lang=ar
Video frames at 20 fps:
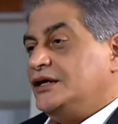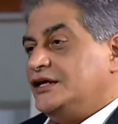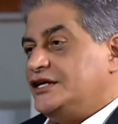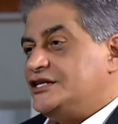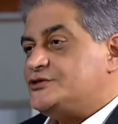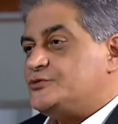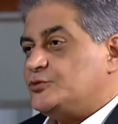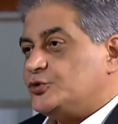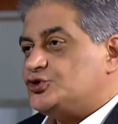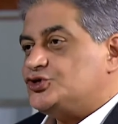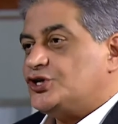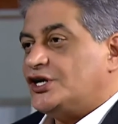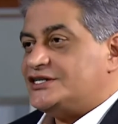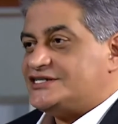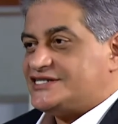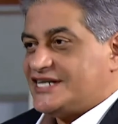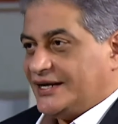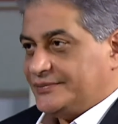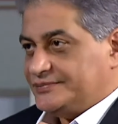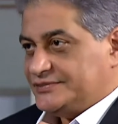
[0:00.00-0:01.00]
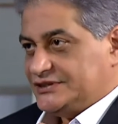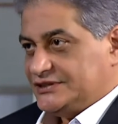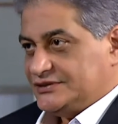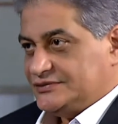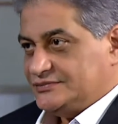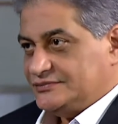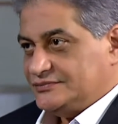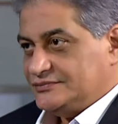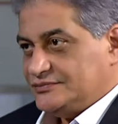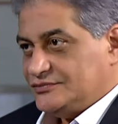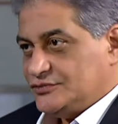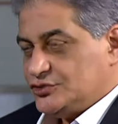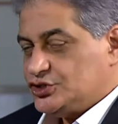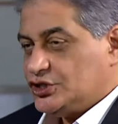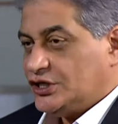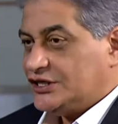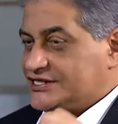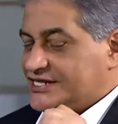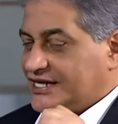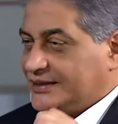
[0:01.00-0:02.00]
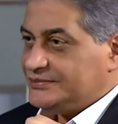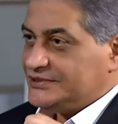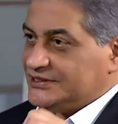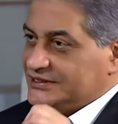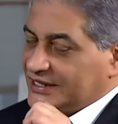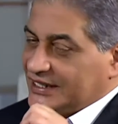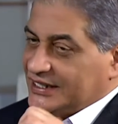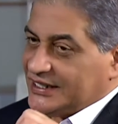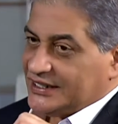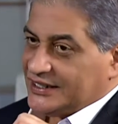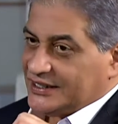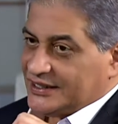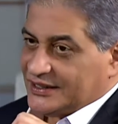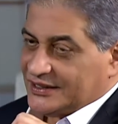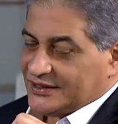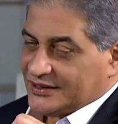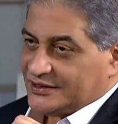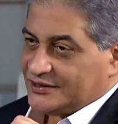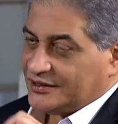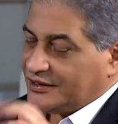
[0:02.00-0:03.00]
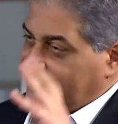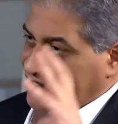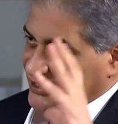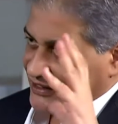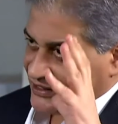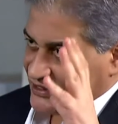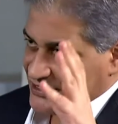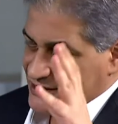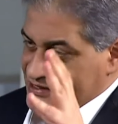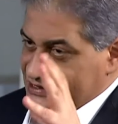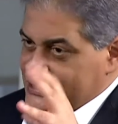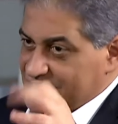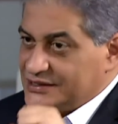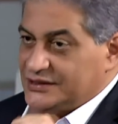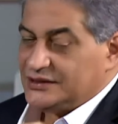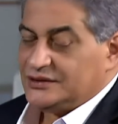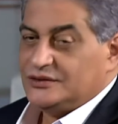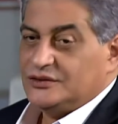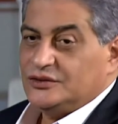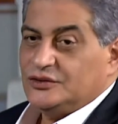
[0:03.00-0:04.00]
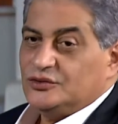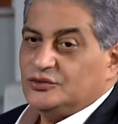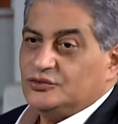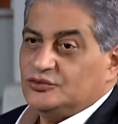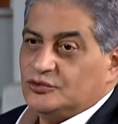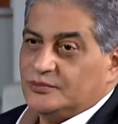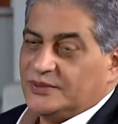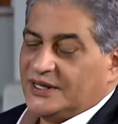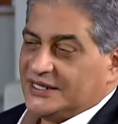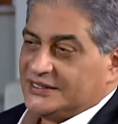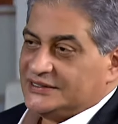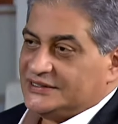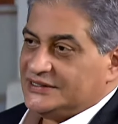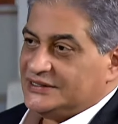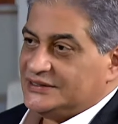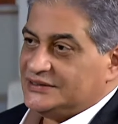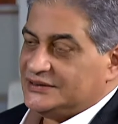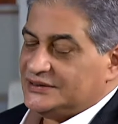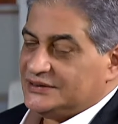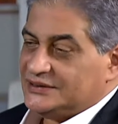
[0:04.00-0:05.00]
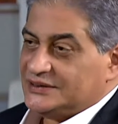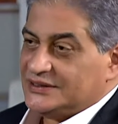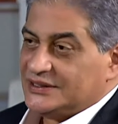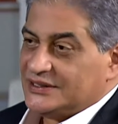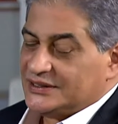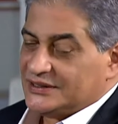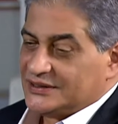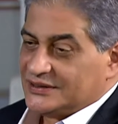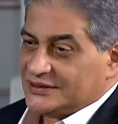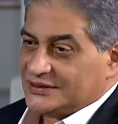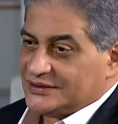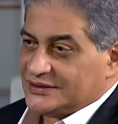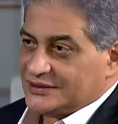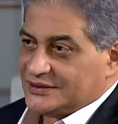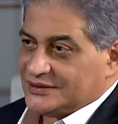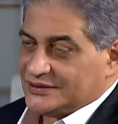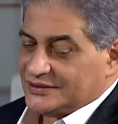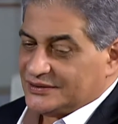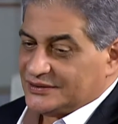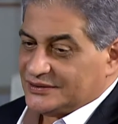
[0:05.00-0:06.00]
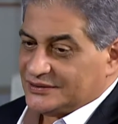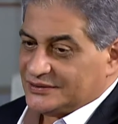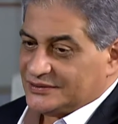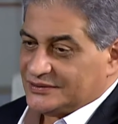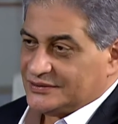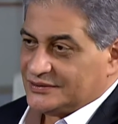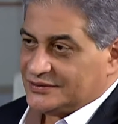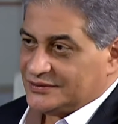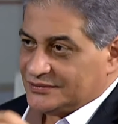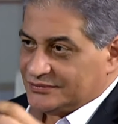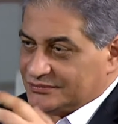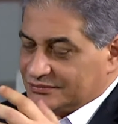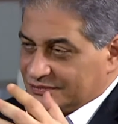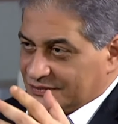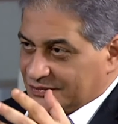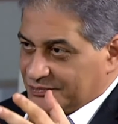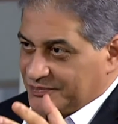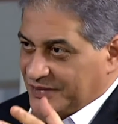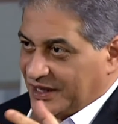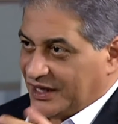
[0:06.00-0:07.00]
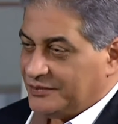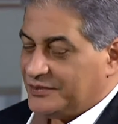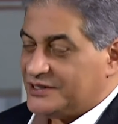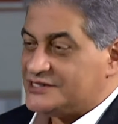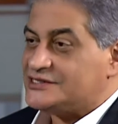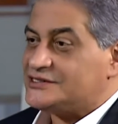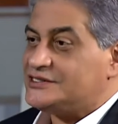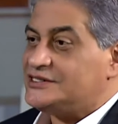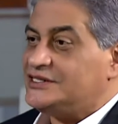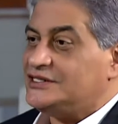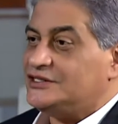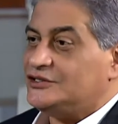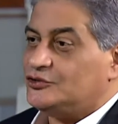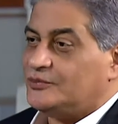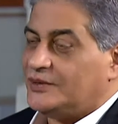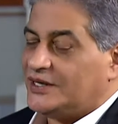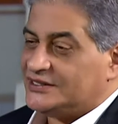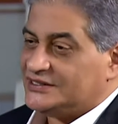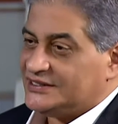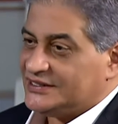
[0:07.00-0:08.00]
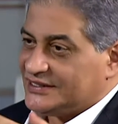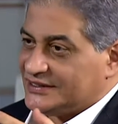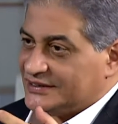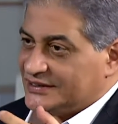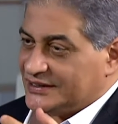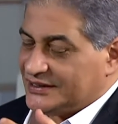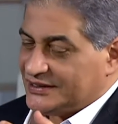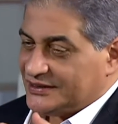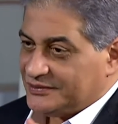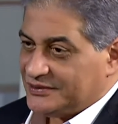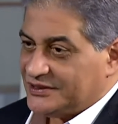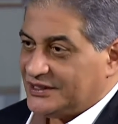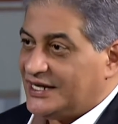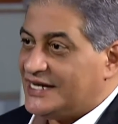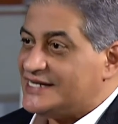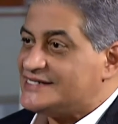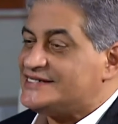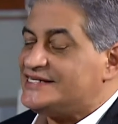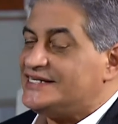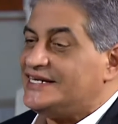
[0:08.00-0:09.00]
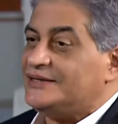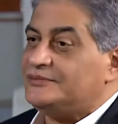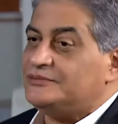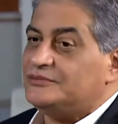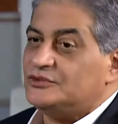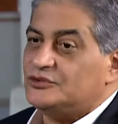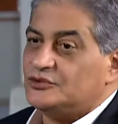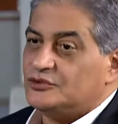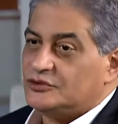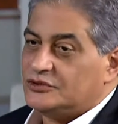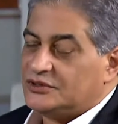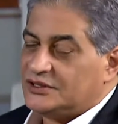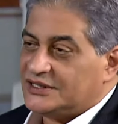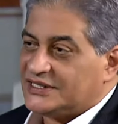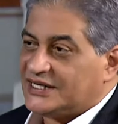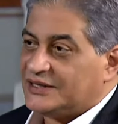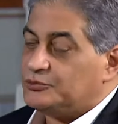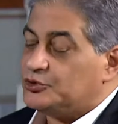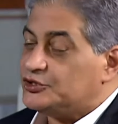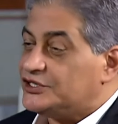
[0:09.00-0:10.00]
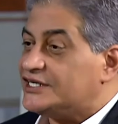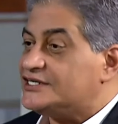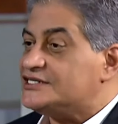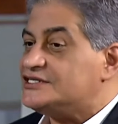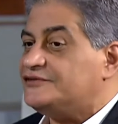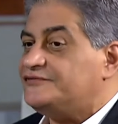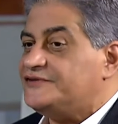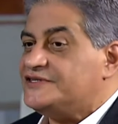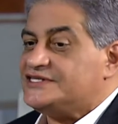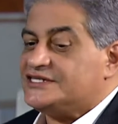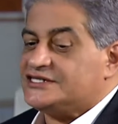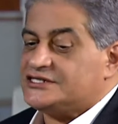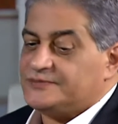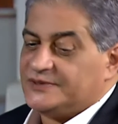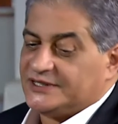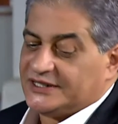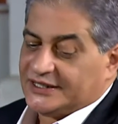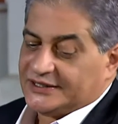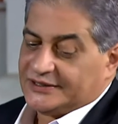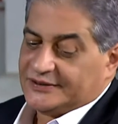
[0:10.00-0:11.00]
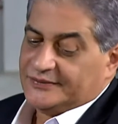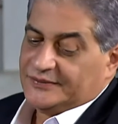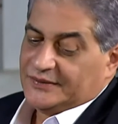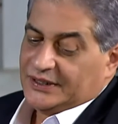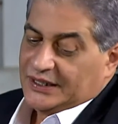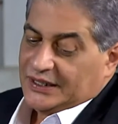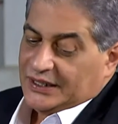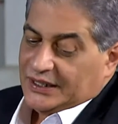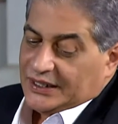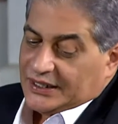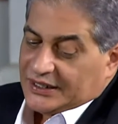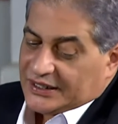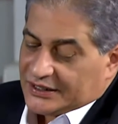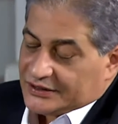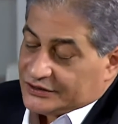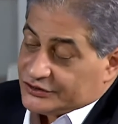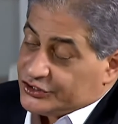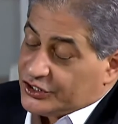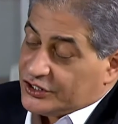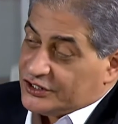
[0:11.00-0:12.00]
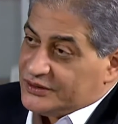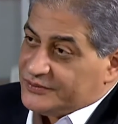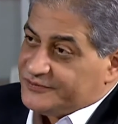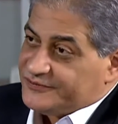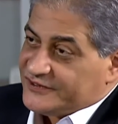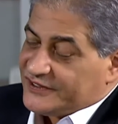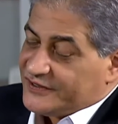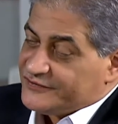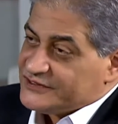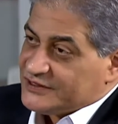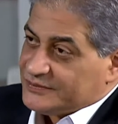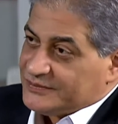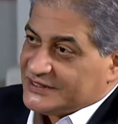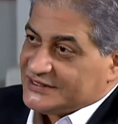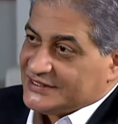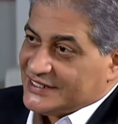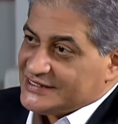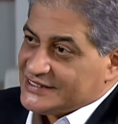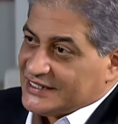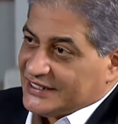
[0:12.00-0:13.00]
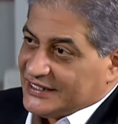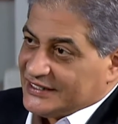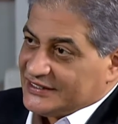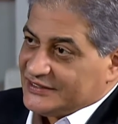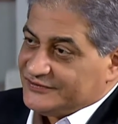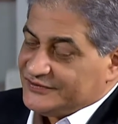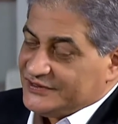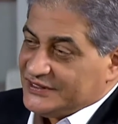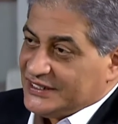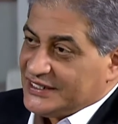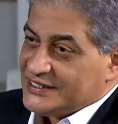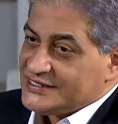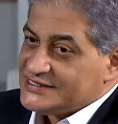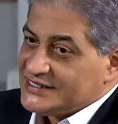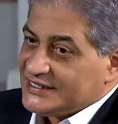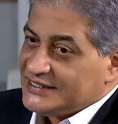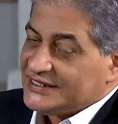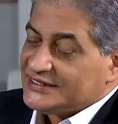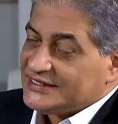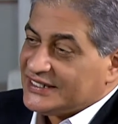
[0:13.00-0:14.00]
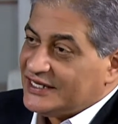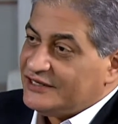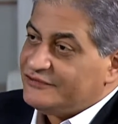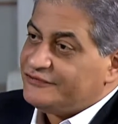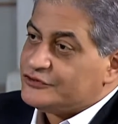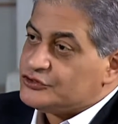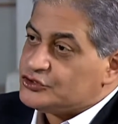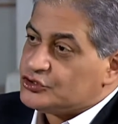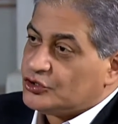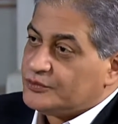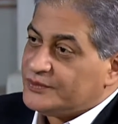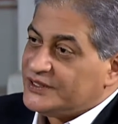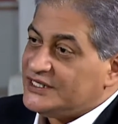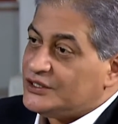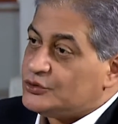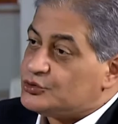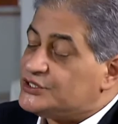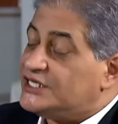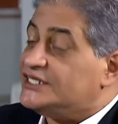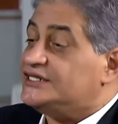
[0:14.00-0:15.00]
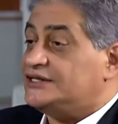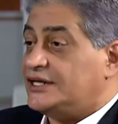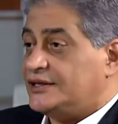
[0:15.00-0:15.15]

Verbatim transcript: اسمه تشارلز حمدي تشارلز حمدي ده راجل انجليزي وبعدين آه، بقى مصري وبعدين آه، اسلم وكان مدرس الفيزيكس بتاعنا كان طالب في نفس المدرسه اللي احنا فيها سنه 1906